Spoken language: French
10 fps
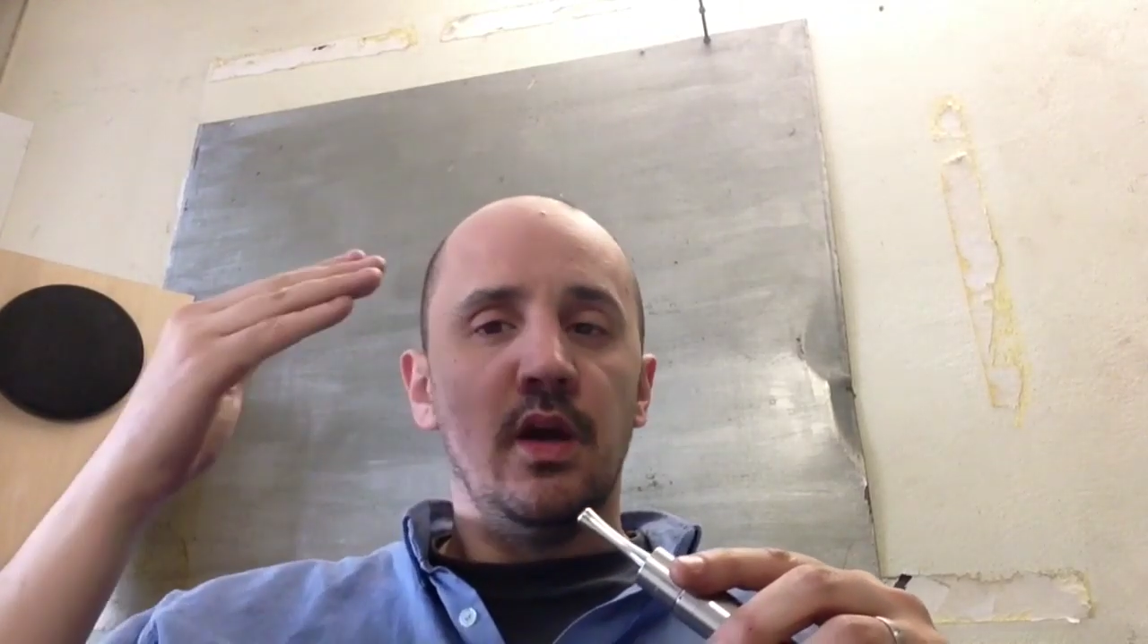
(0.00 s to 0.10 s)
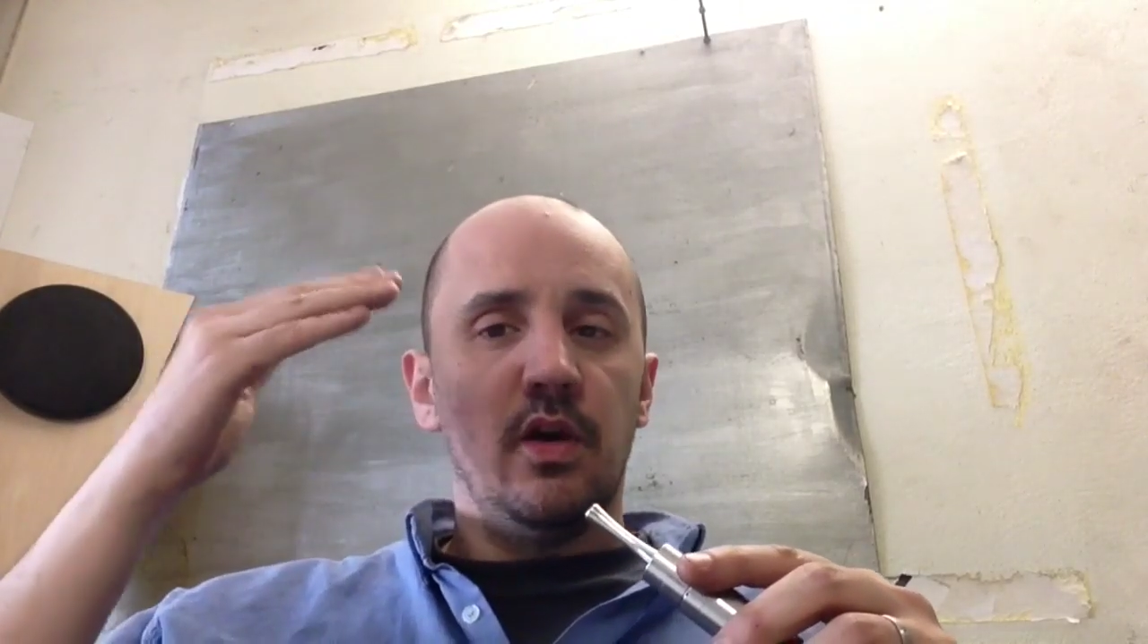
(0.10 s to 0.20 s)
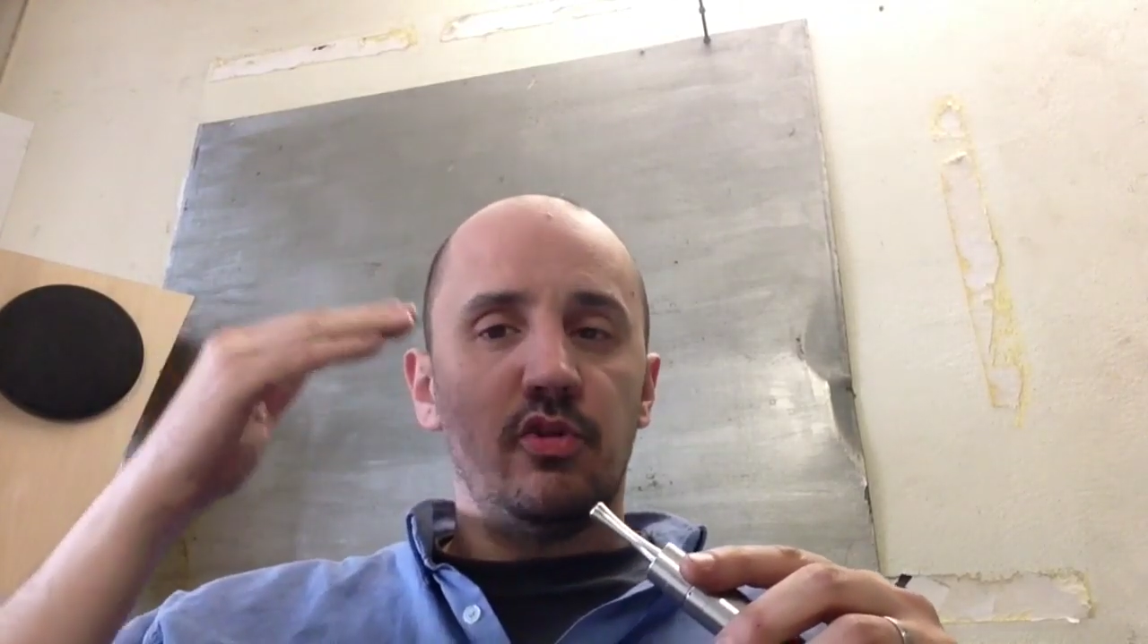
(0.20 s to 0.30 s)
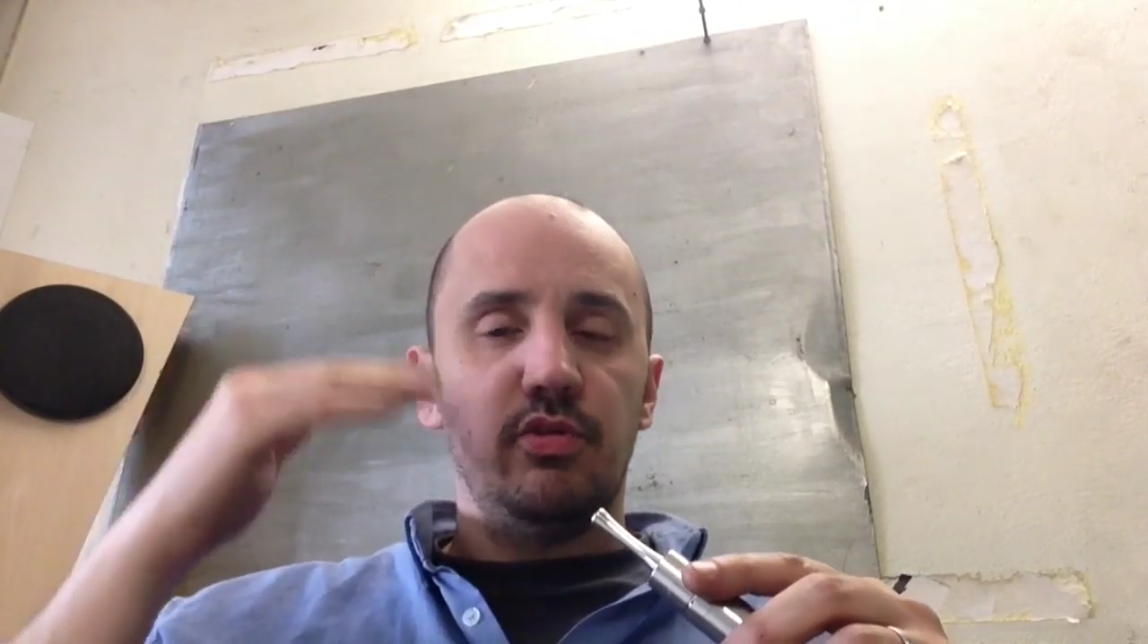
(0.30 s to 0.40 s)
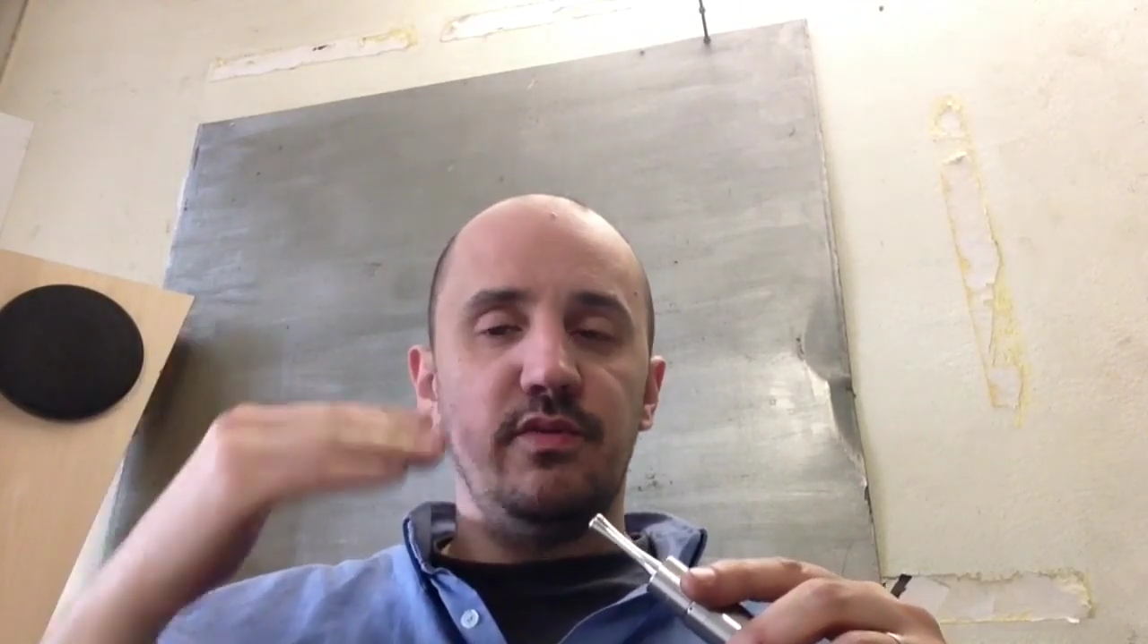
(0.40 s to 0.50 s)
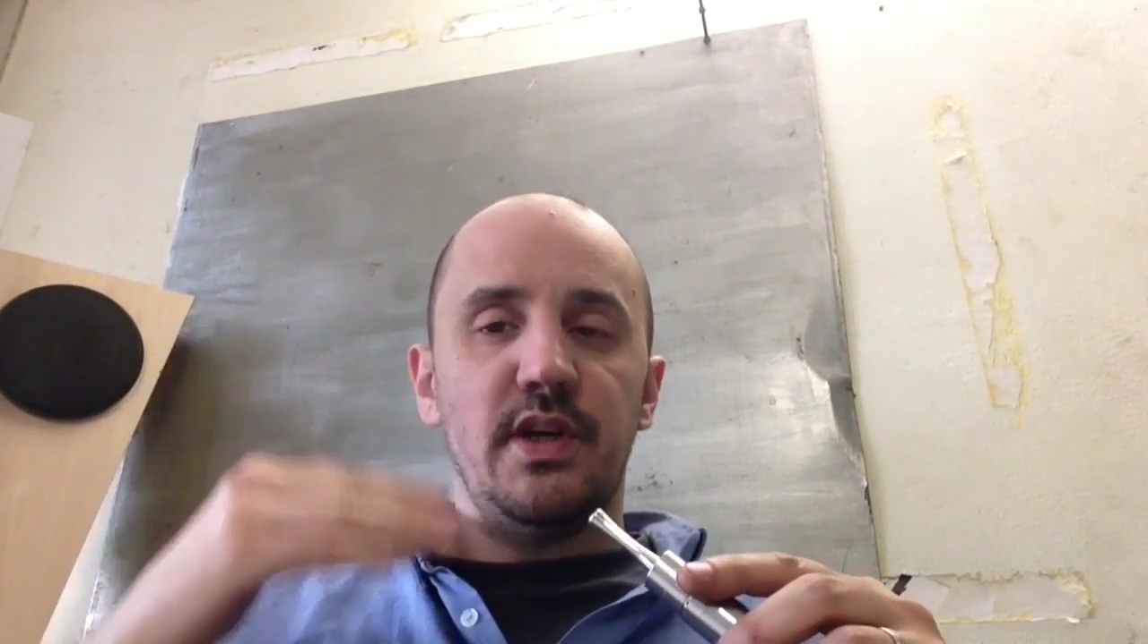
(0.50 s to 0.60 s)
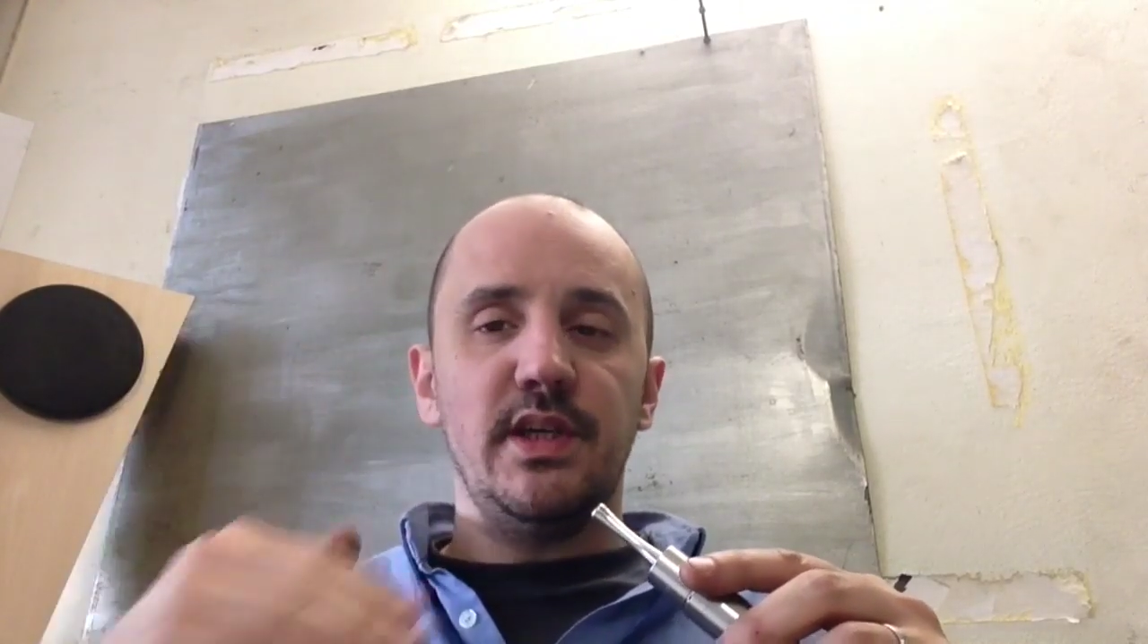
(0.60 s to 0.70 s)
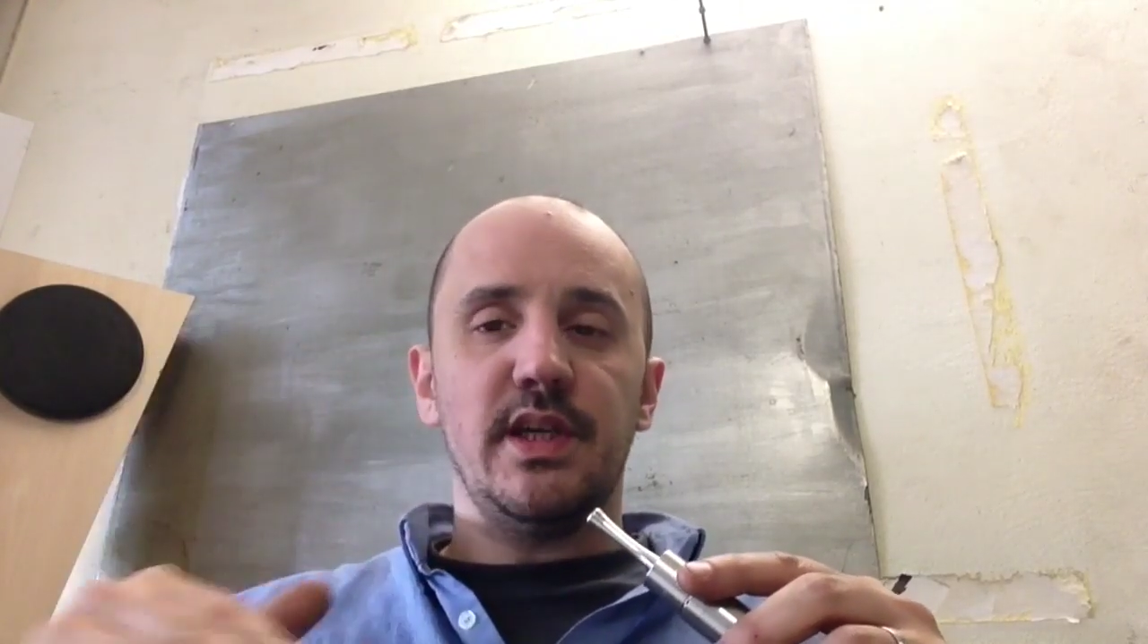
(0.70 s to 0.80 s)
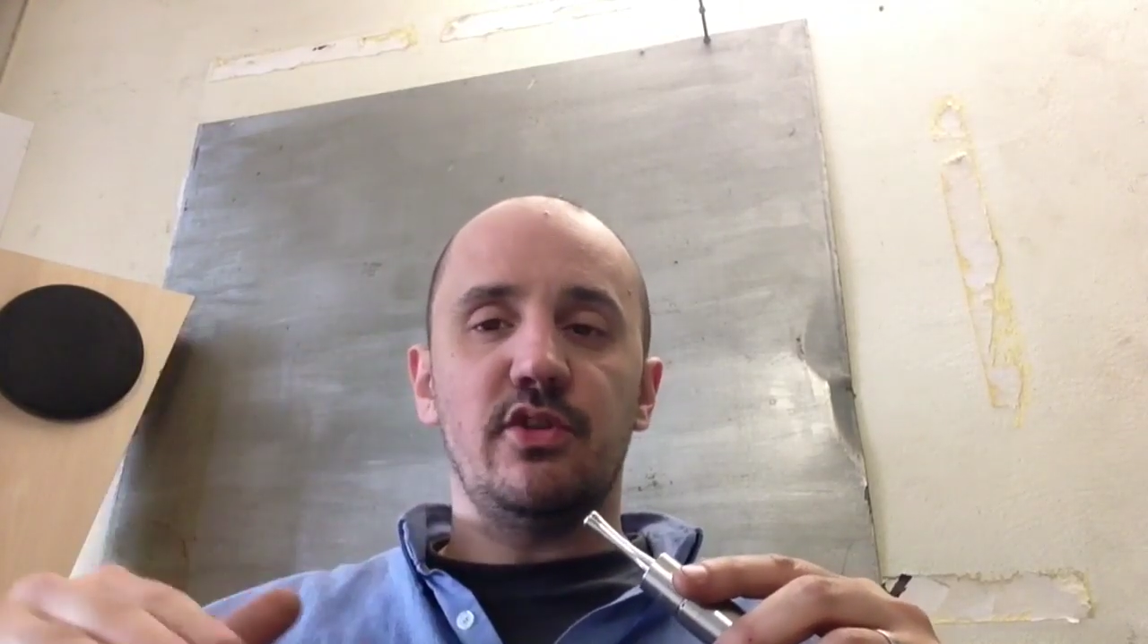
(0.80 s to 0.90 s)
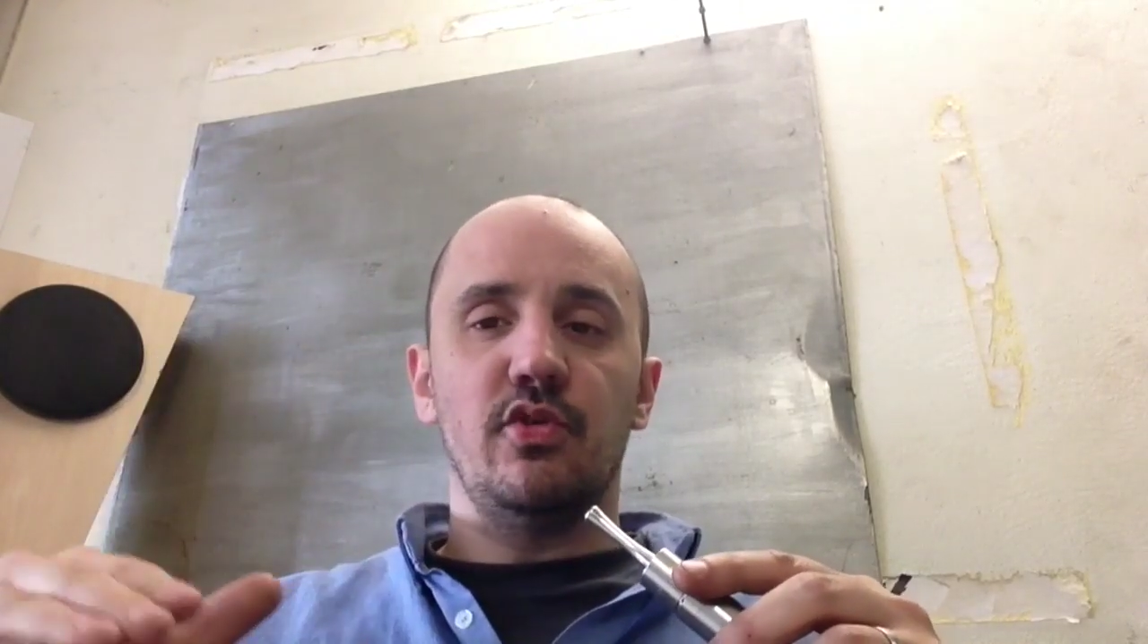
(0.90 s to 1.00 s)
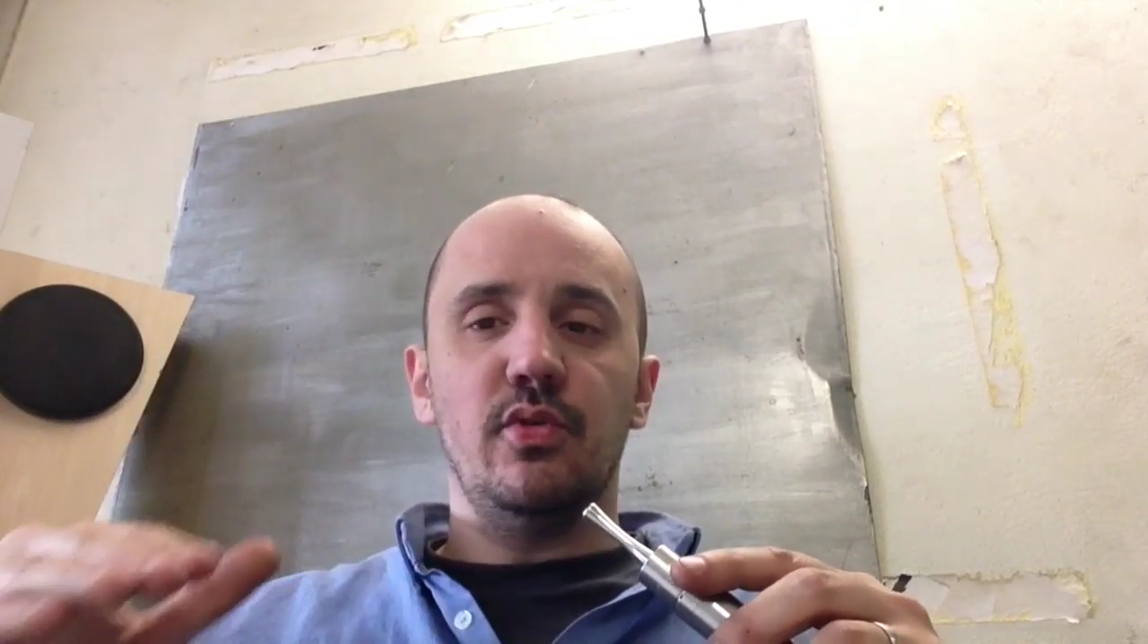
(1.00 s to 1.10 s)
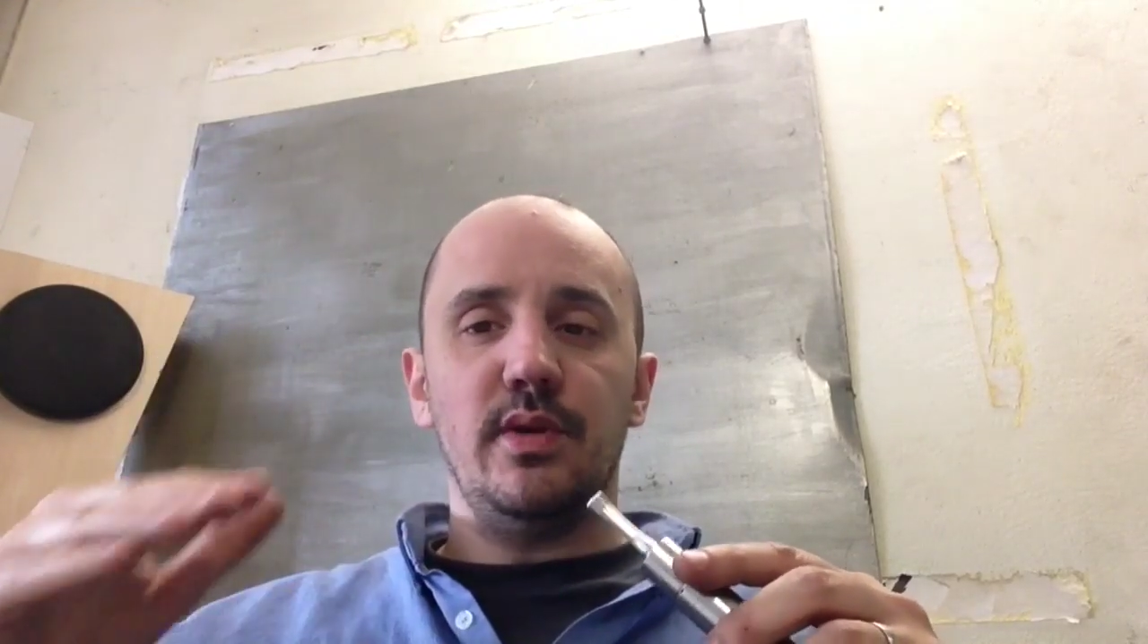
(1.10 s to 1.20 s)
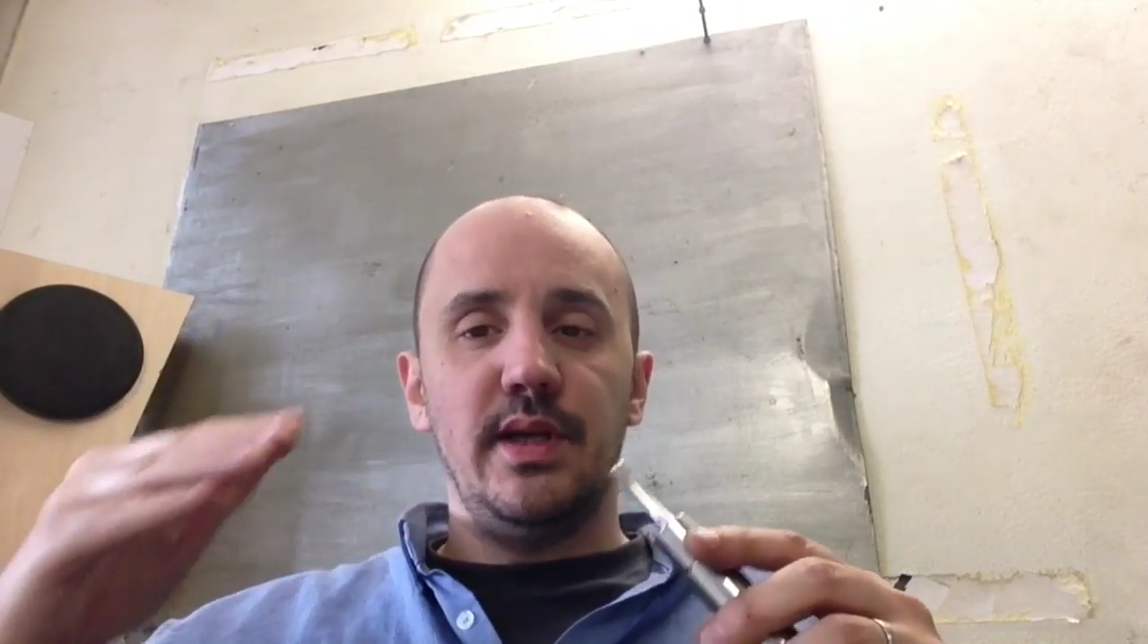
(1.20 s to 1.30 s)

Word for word: Ensuite vient le gâteau